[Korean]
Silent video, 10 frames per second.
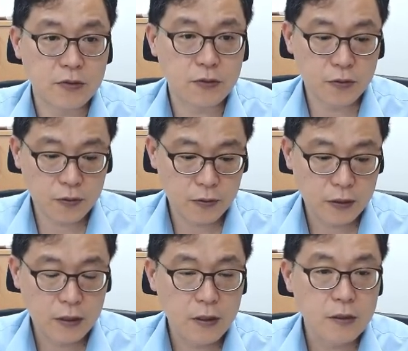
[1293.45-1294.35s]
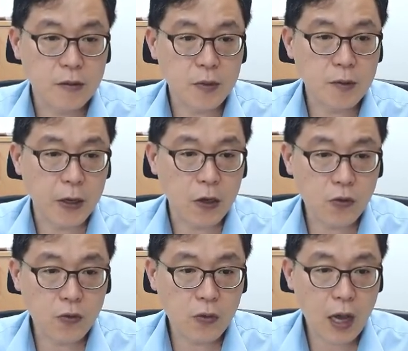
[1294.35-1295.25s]
그죠? 그러면 이
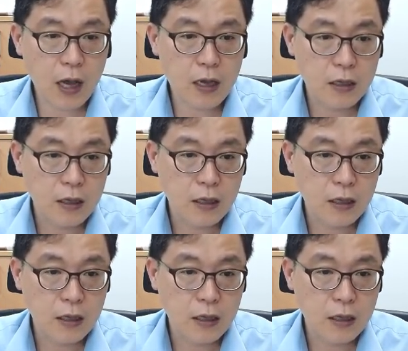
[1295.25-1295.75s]
밸류가,